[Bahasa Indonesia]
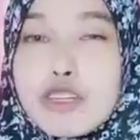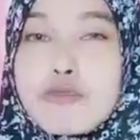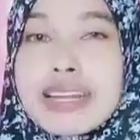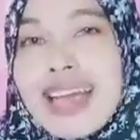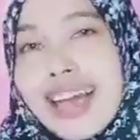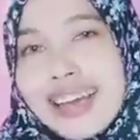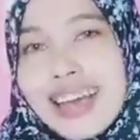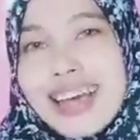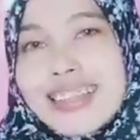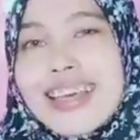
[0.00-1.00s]
kita rebus
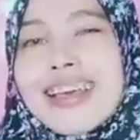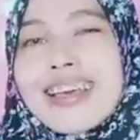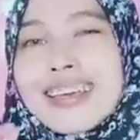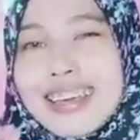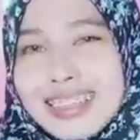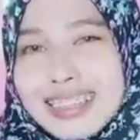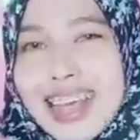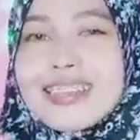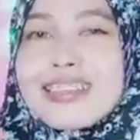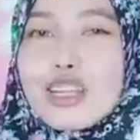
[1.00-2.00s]
dulu, lalu saya pengen
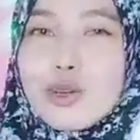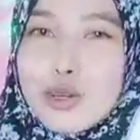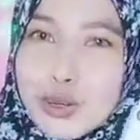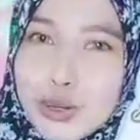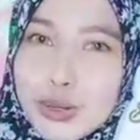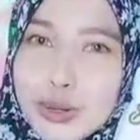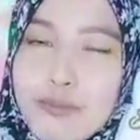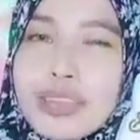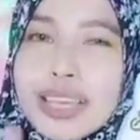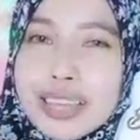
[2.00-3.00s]
minum dan pengen
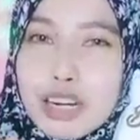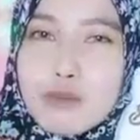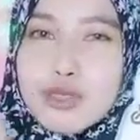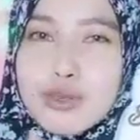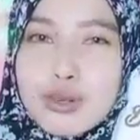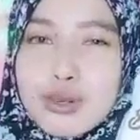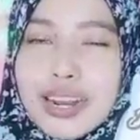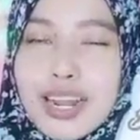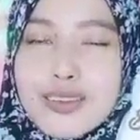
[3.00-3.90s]
icip-icip. Oke, okay, tunggu.